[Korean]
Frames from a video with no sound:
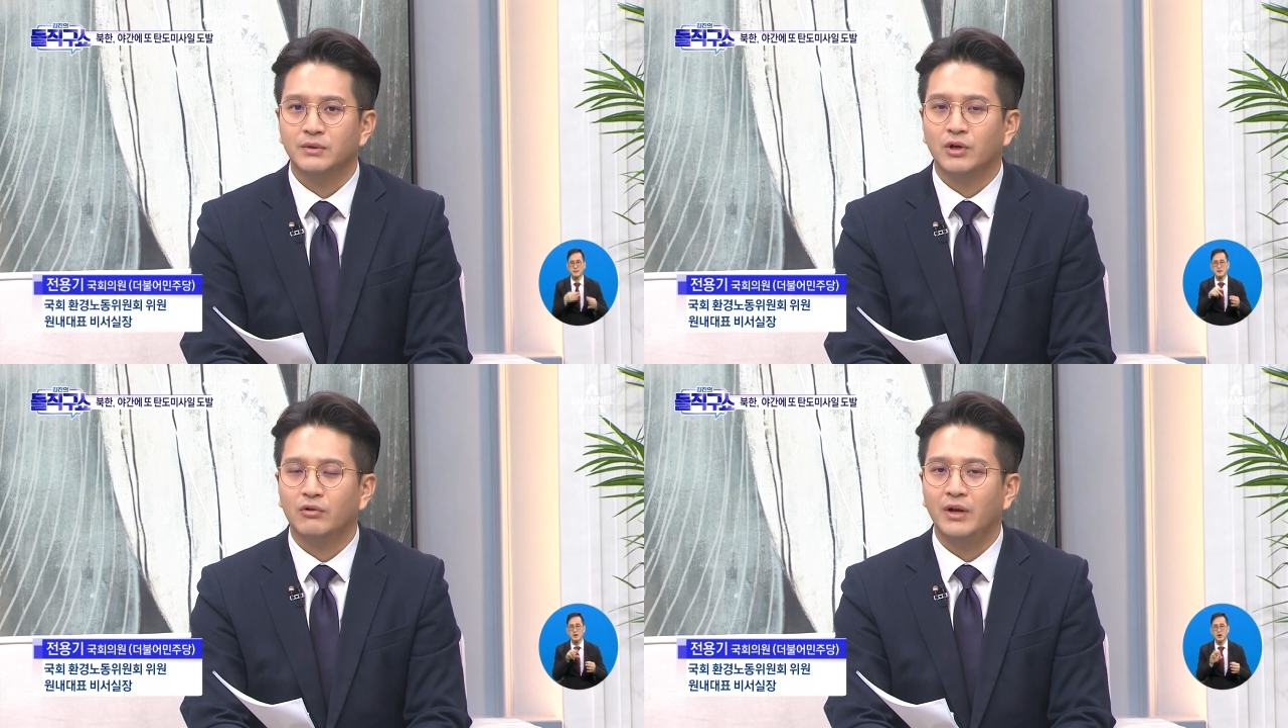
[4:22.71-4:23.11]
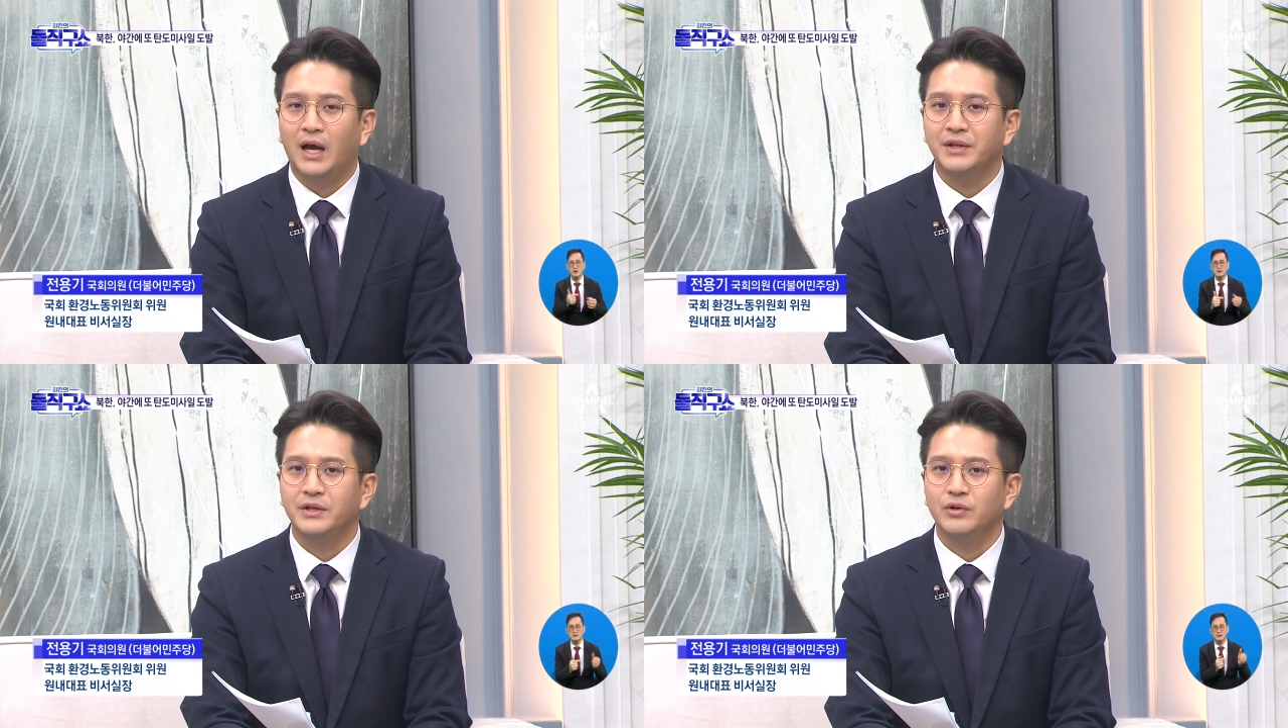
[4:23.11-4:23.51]
정권의
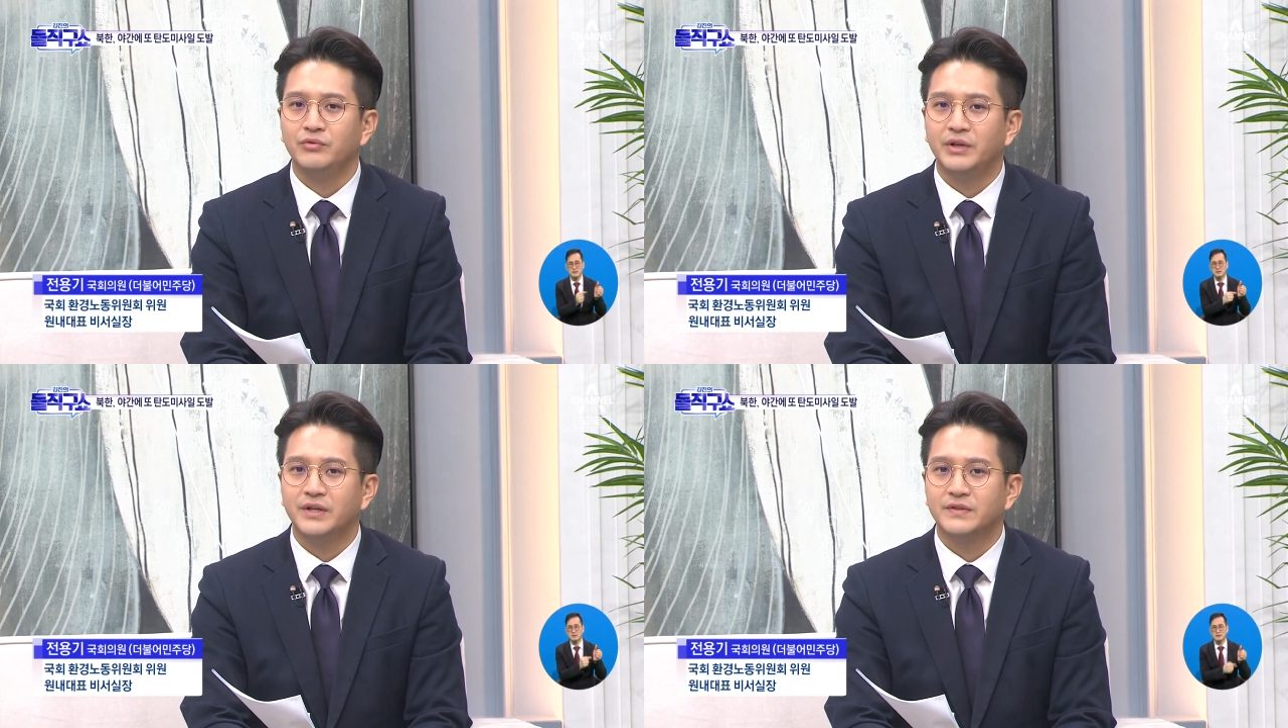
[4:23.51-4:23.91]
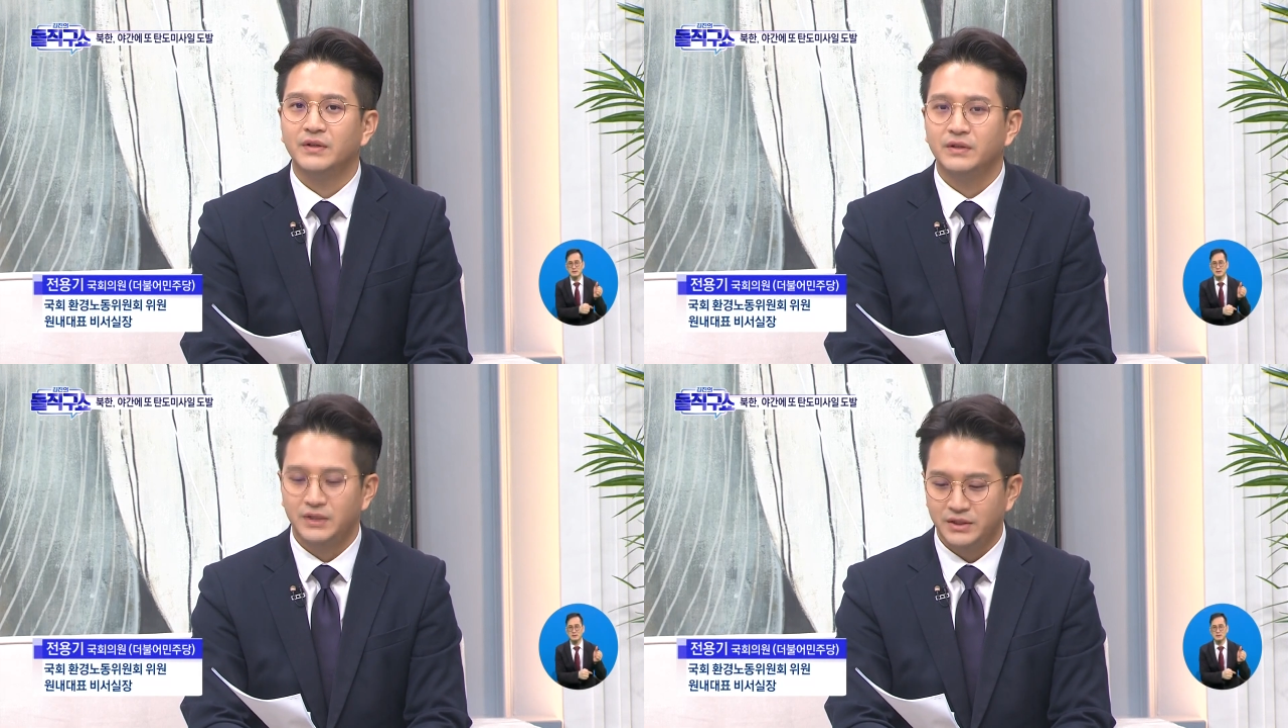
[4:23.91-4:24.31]
안위를
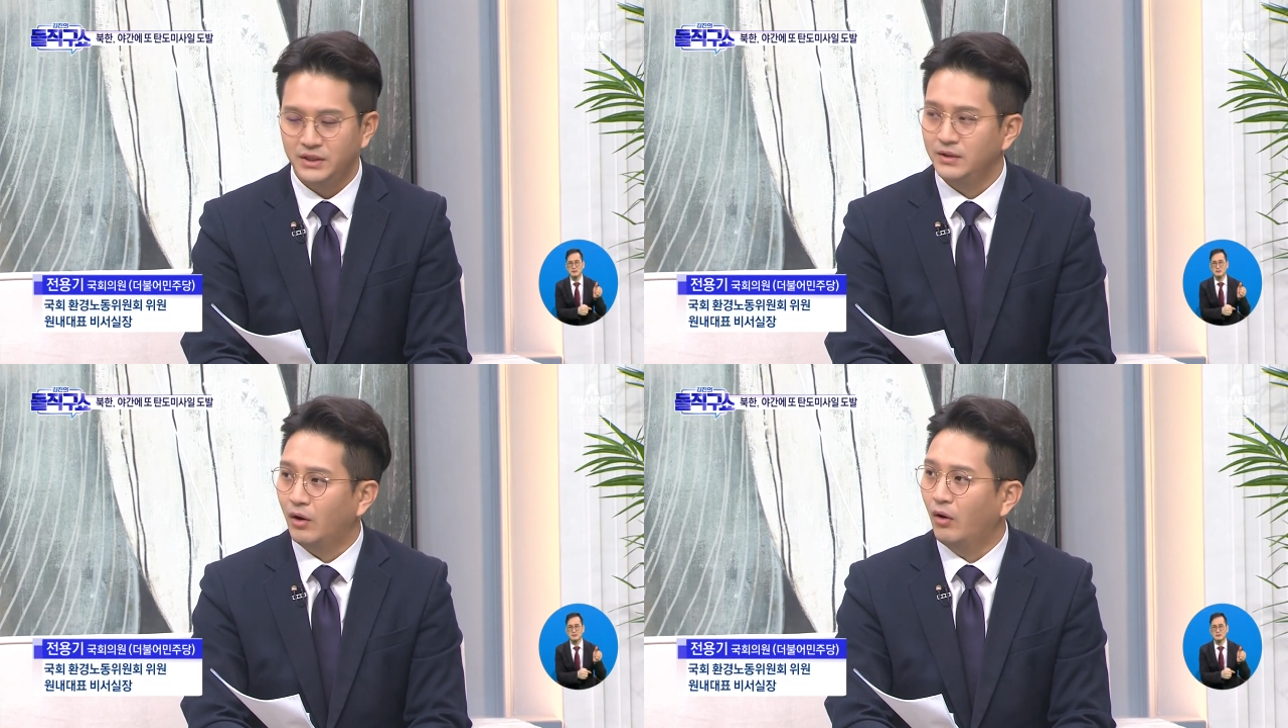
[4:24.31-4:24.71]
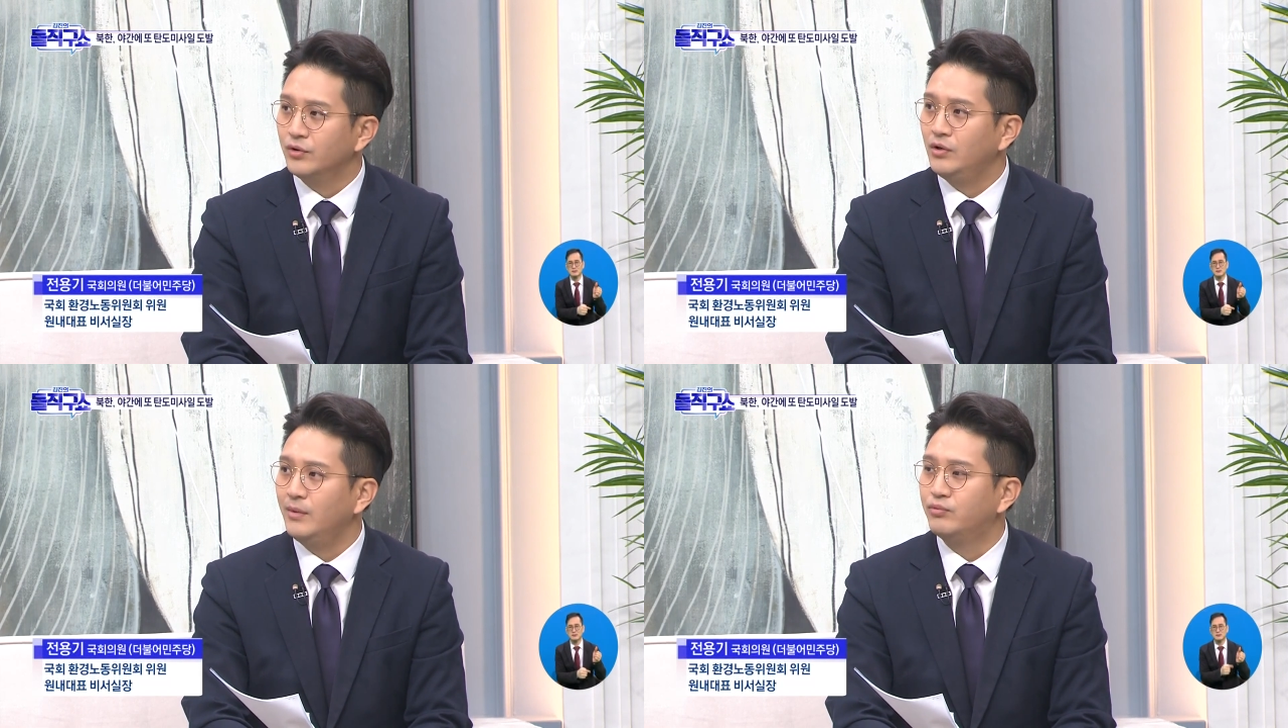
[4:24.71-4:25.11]
위해서 사실
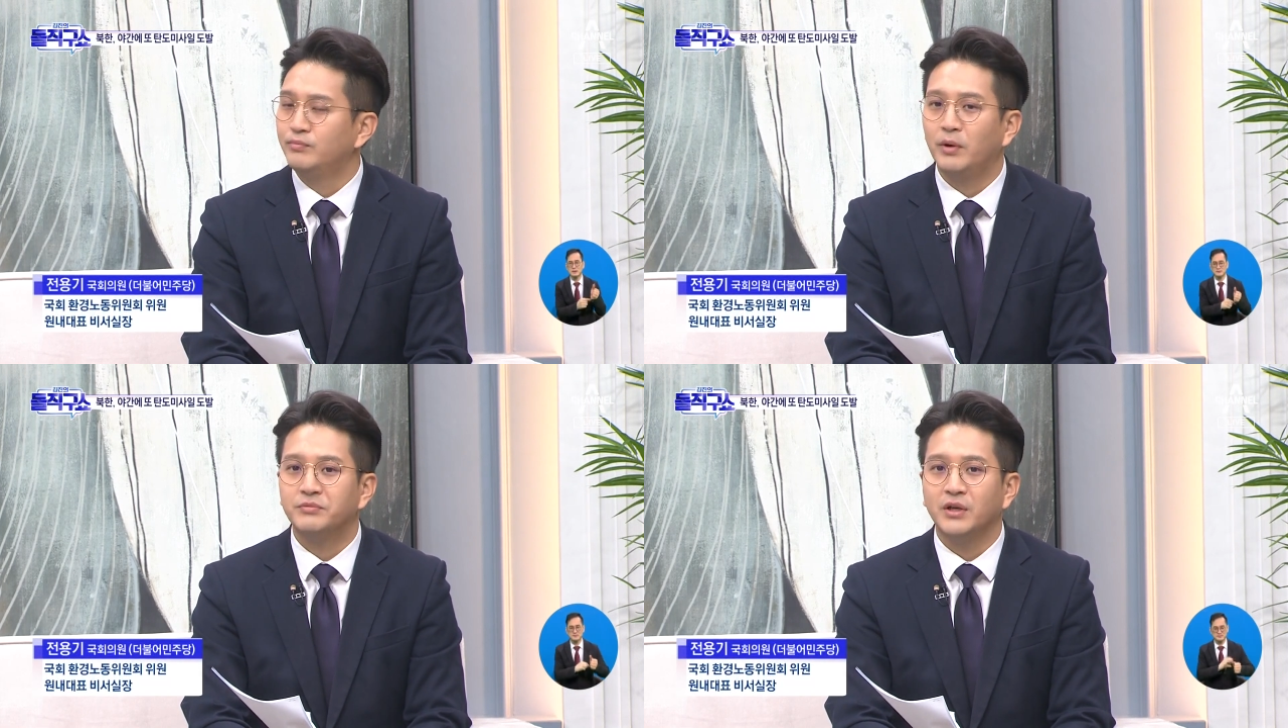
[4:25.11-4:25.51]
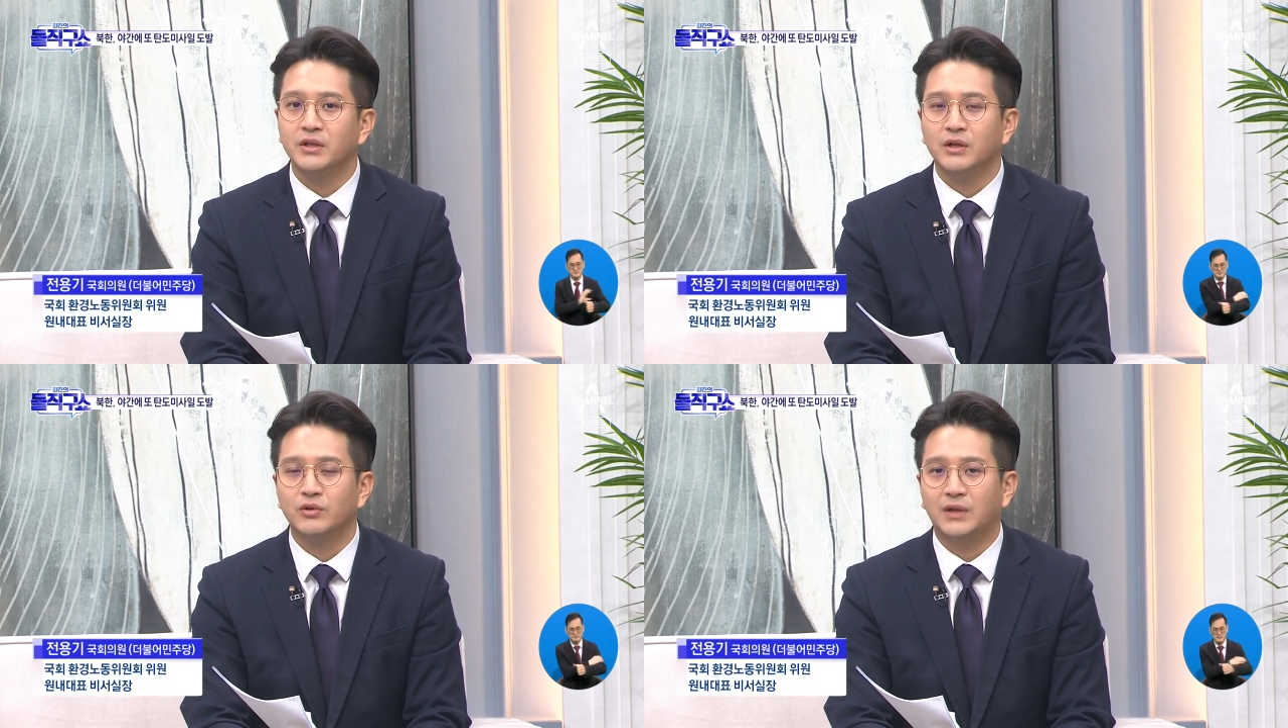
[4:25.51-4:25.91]
어떠한
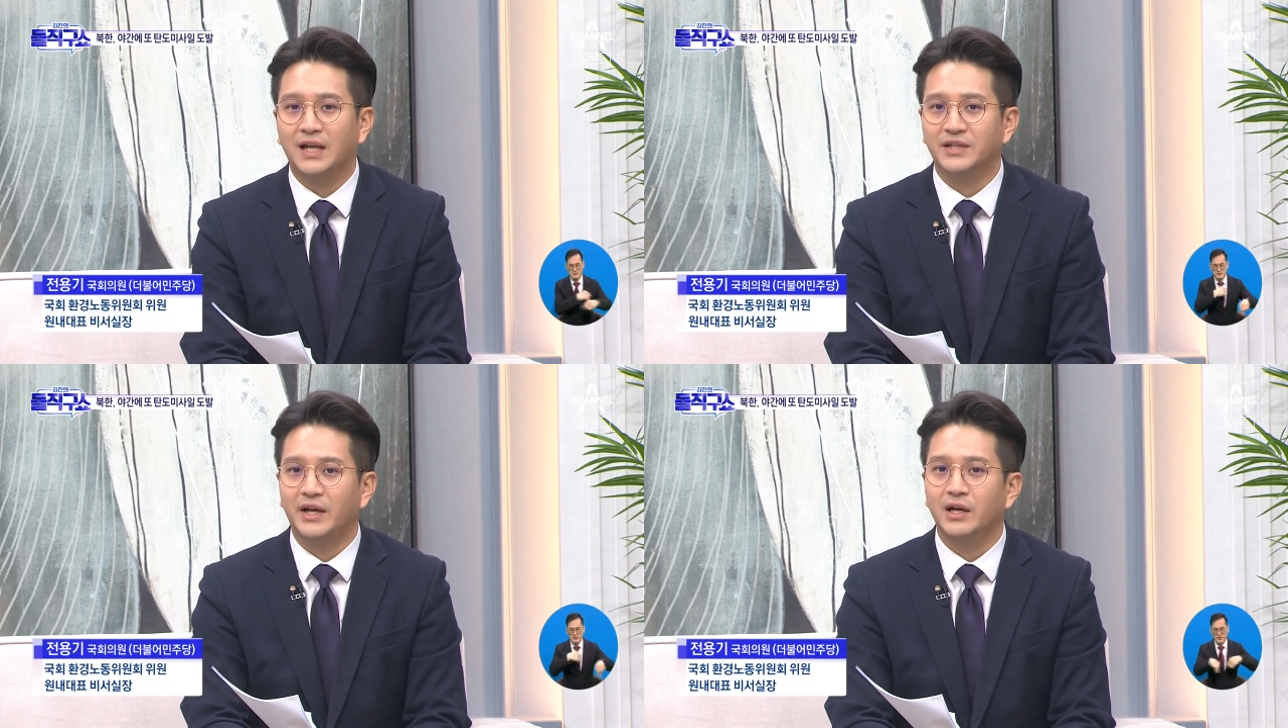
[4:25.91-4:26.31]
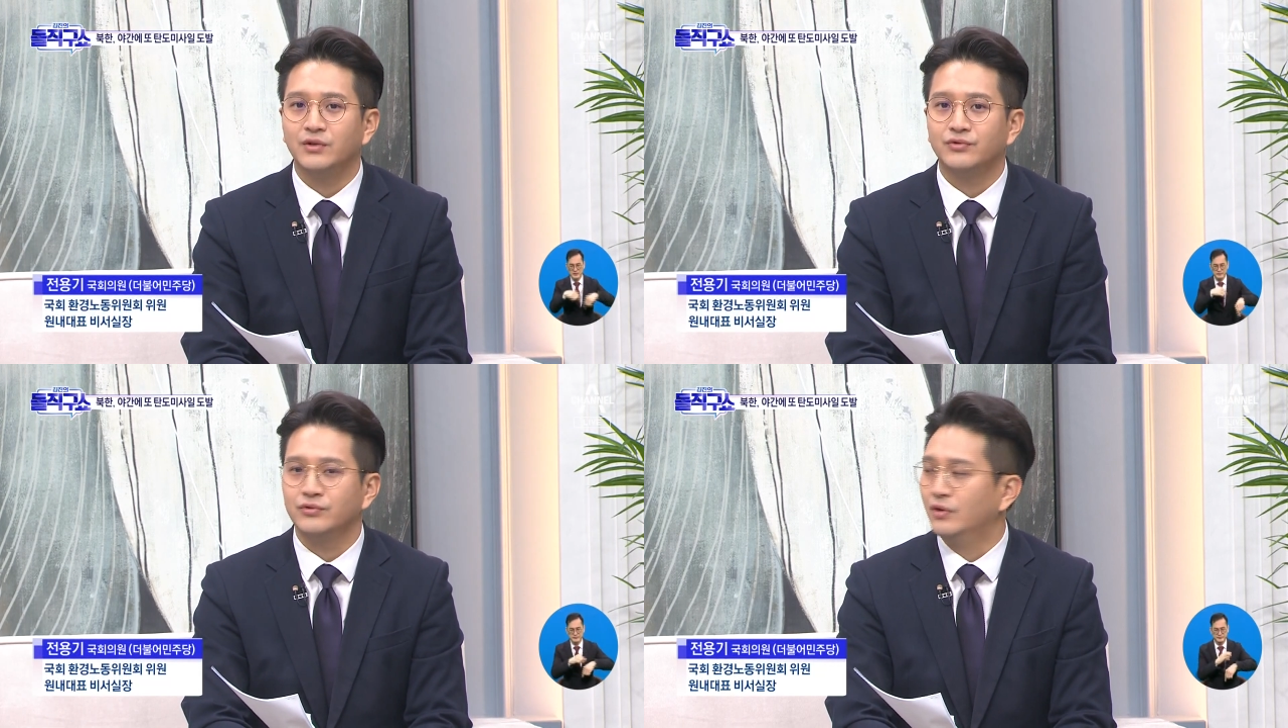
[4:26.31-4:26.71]
불법적인 일도 다 자행할
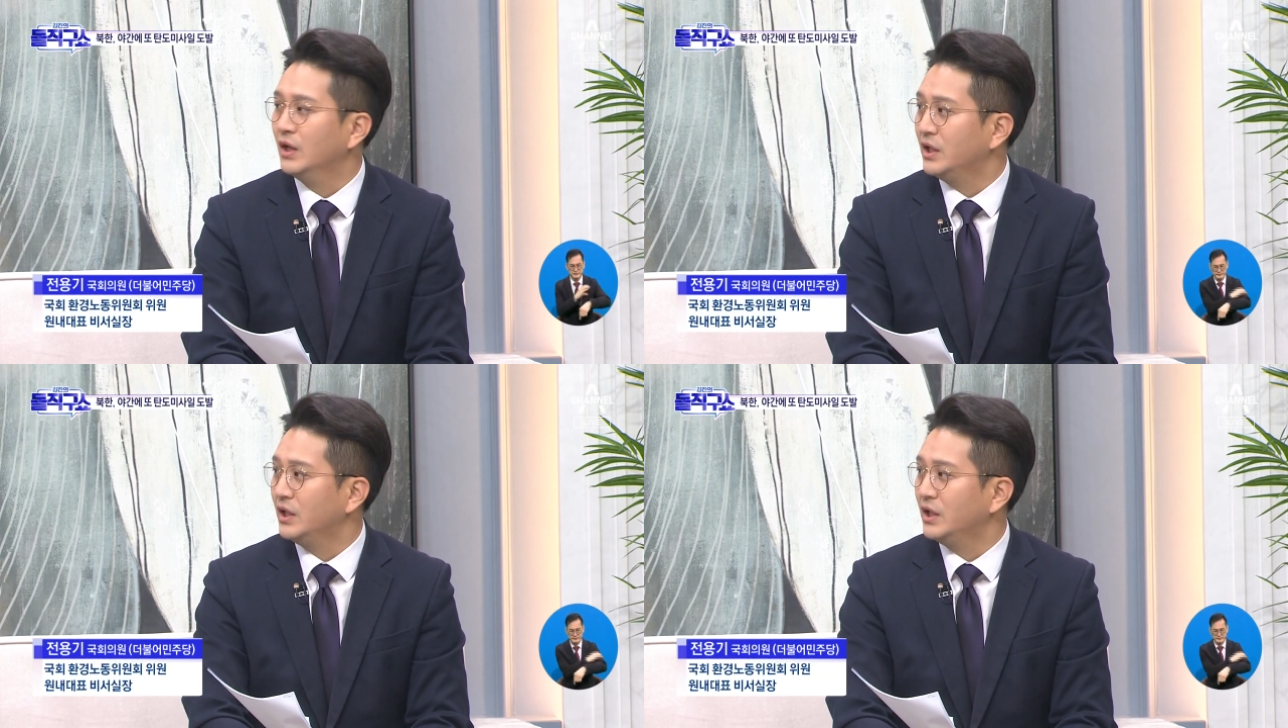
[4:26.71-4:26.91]
수